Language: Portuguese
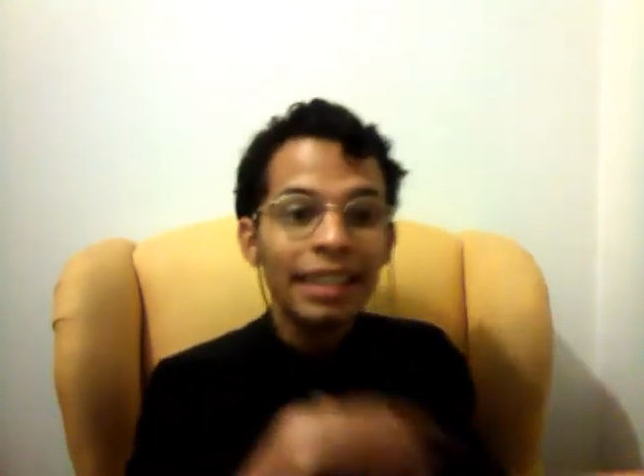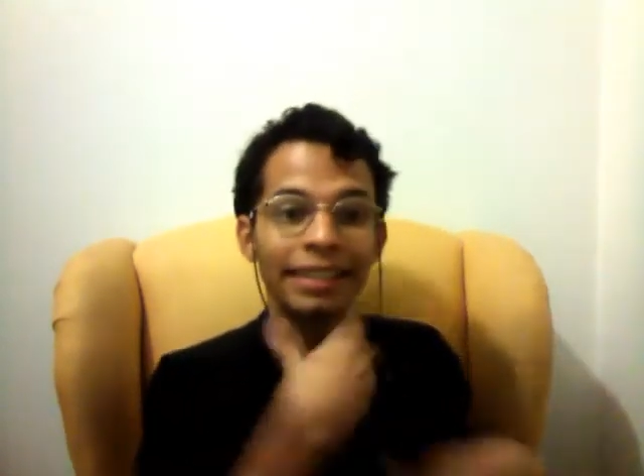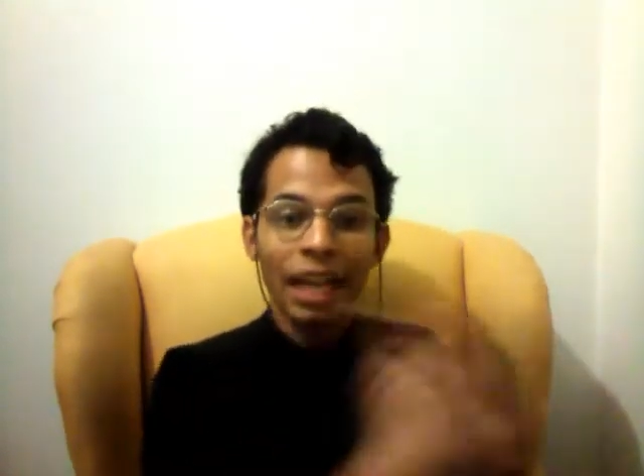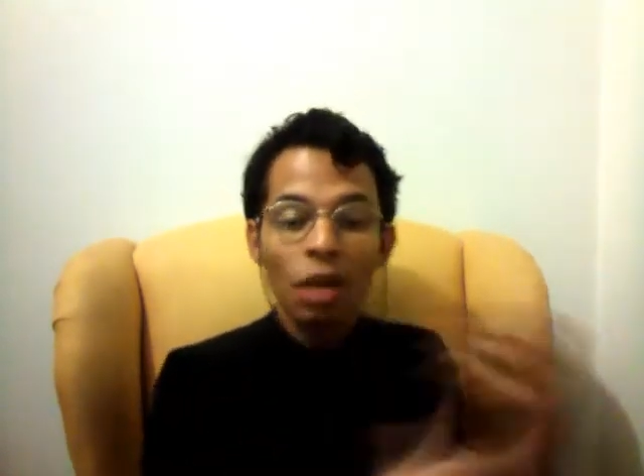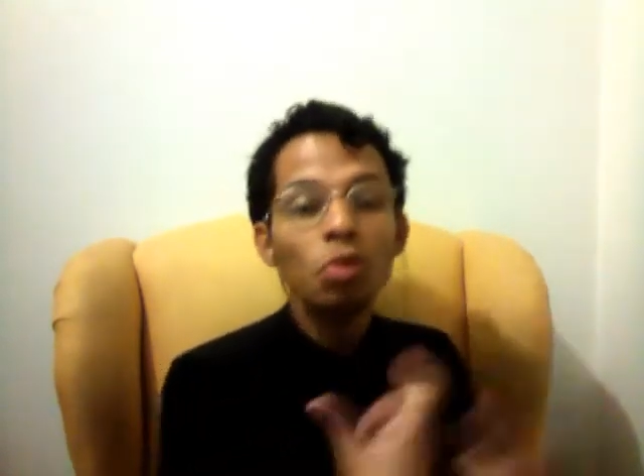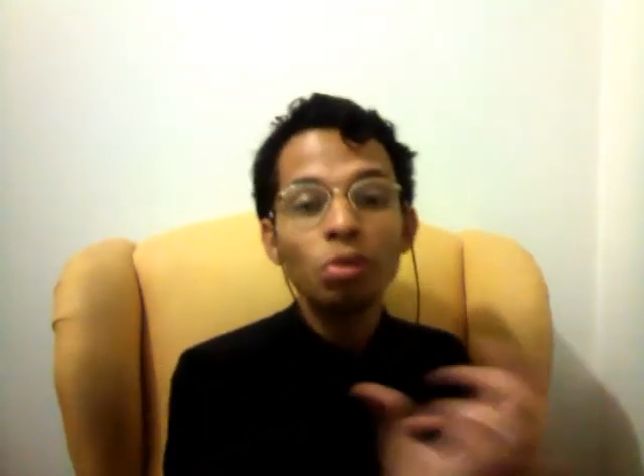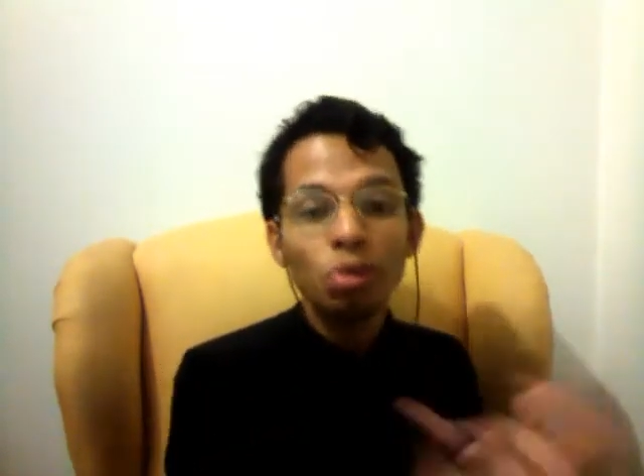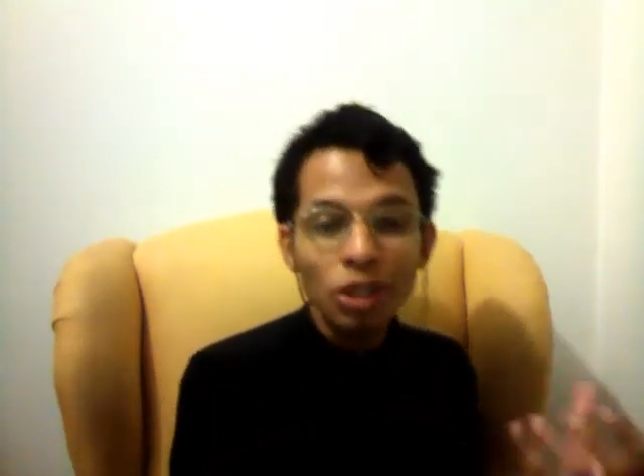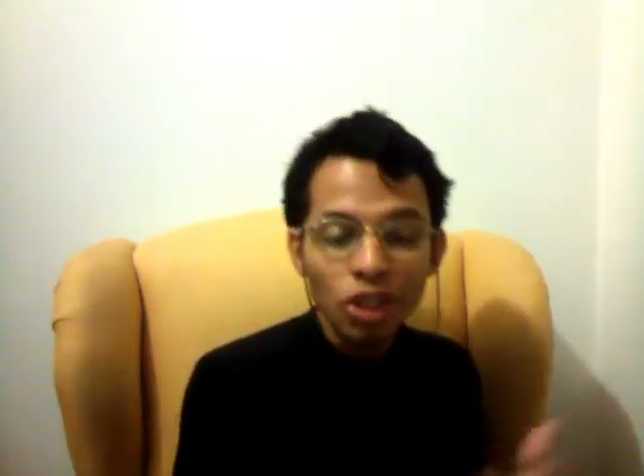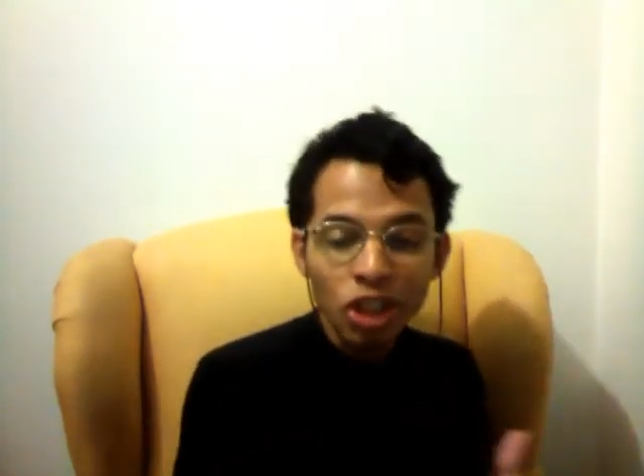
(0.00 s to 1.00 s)
na
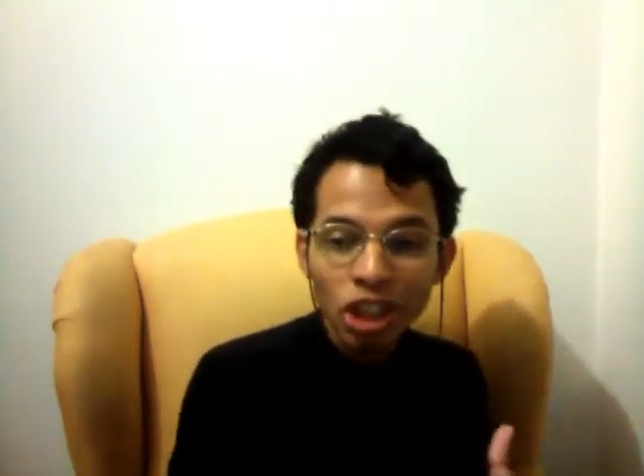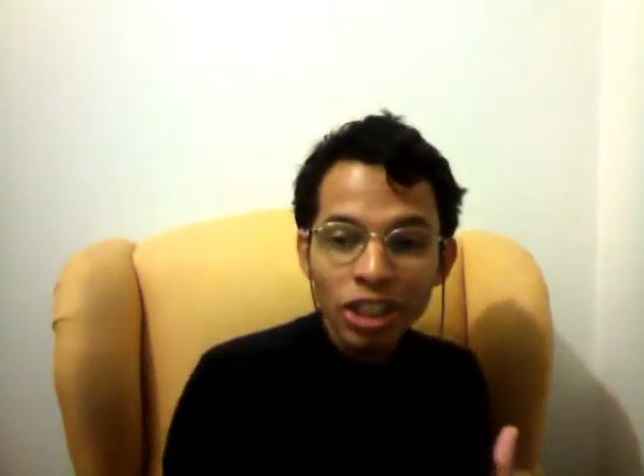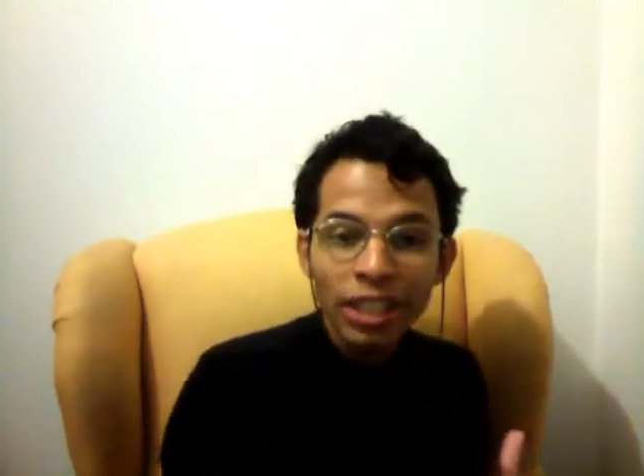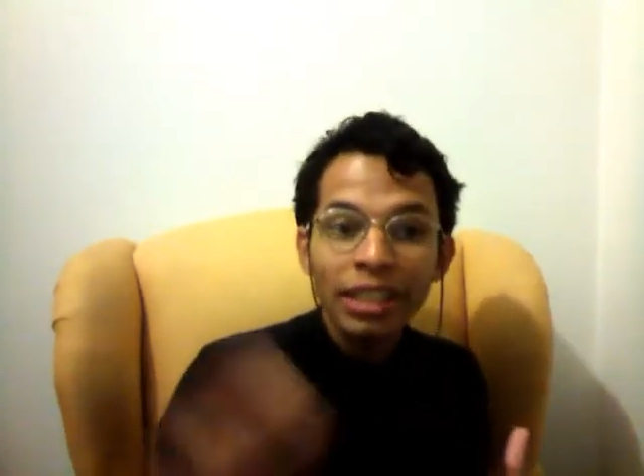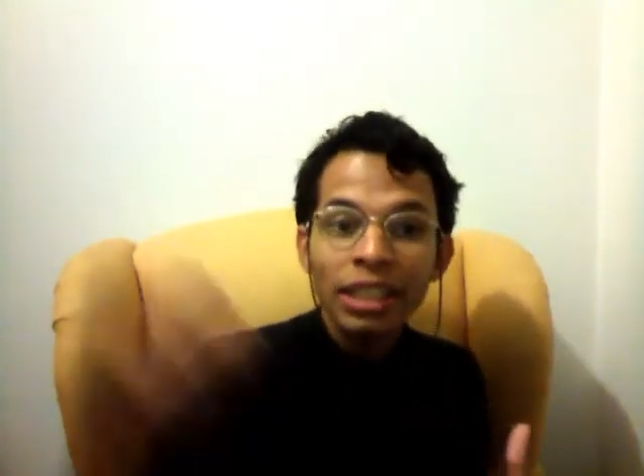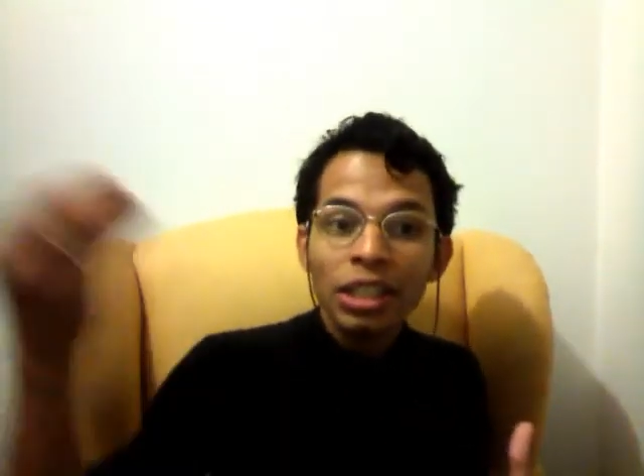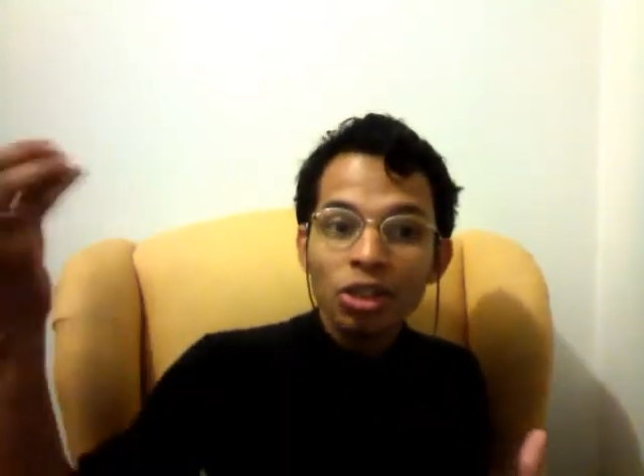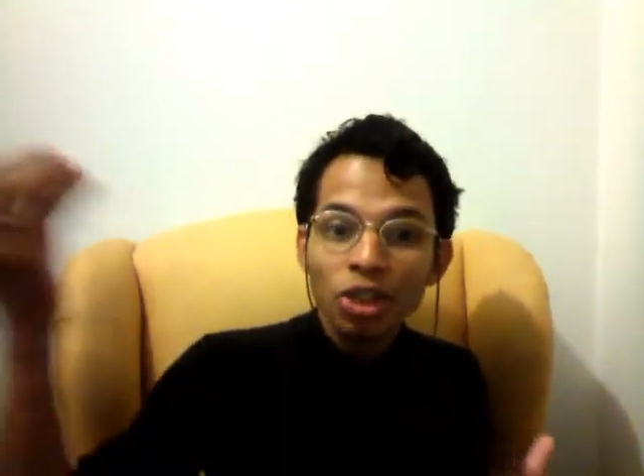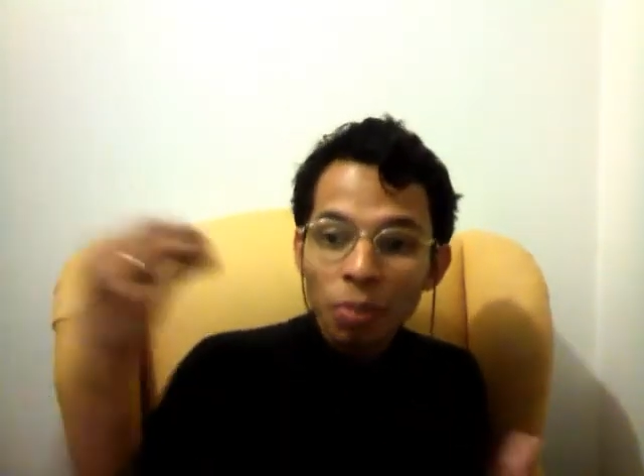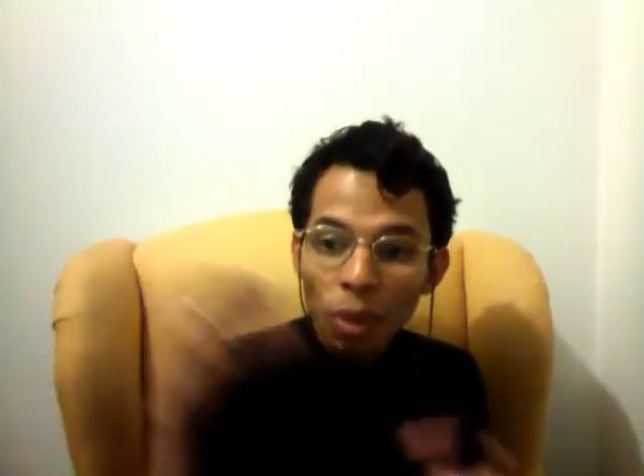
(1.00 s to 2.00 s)
cultura indígena
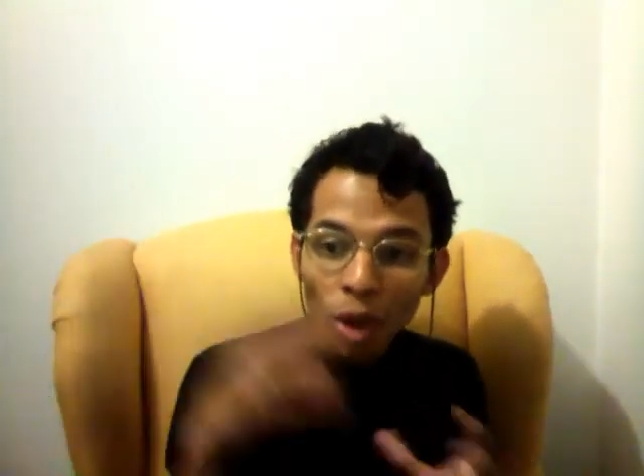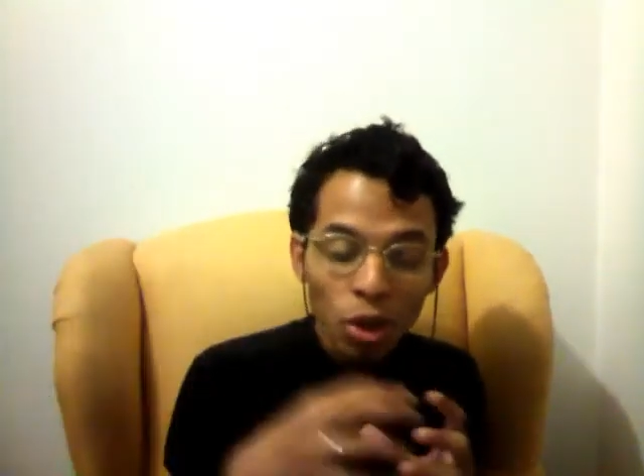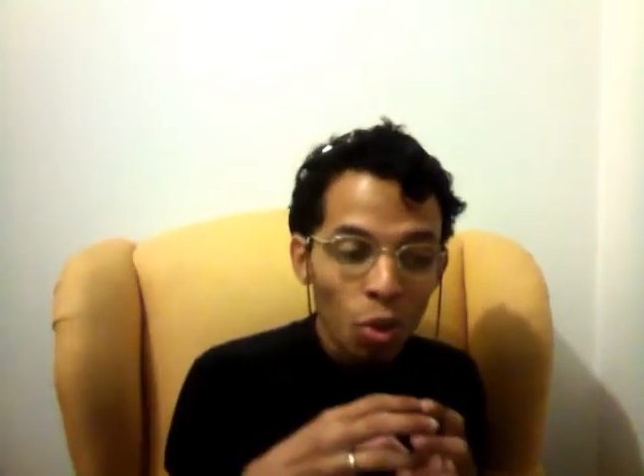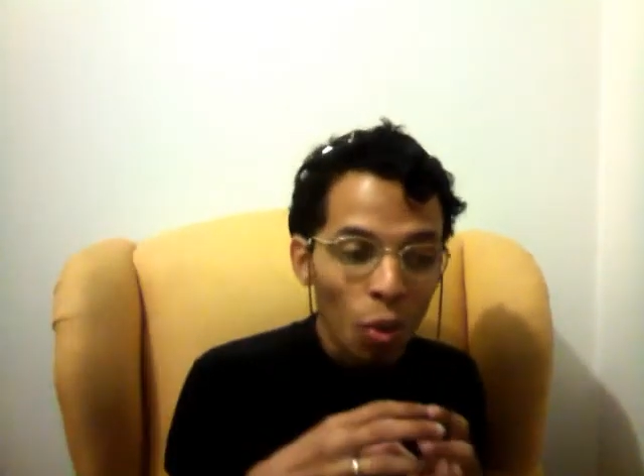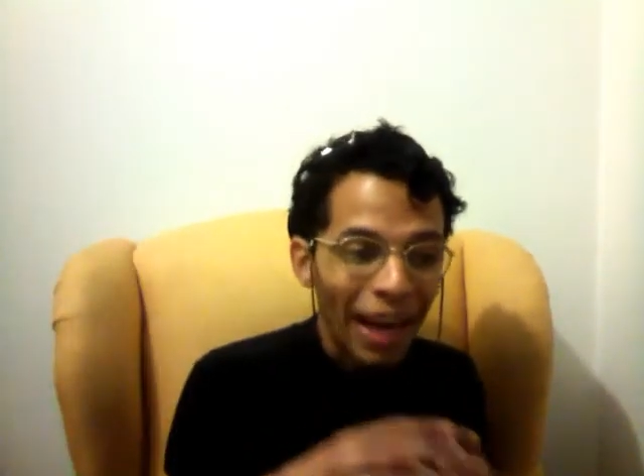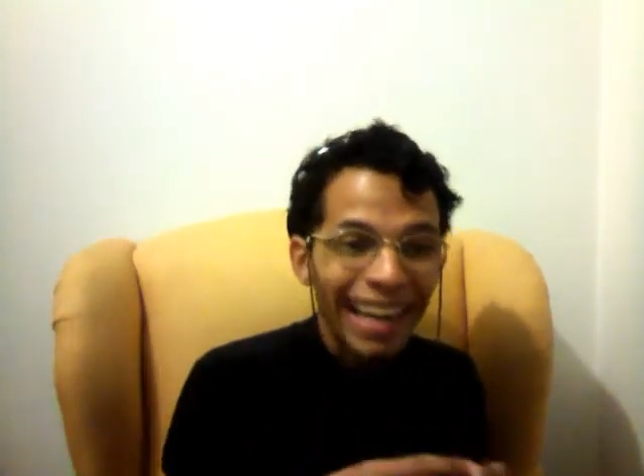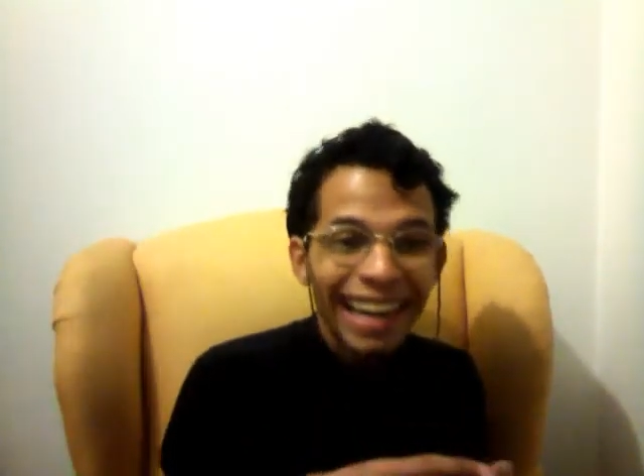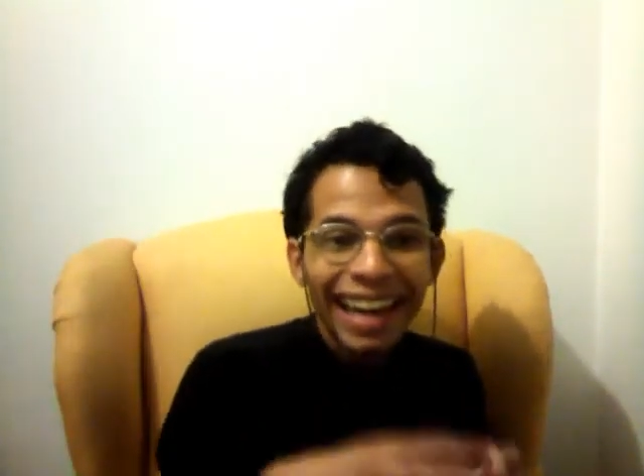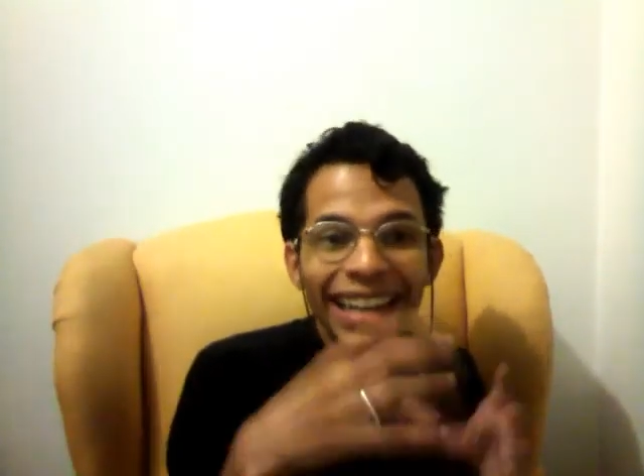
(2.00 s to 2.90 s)
de modo a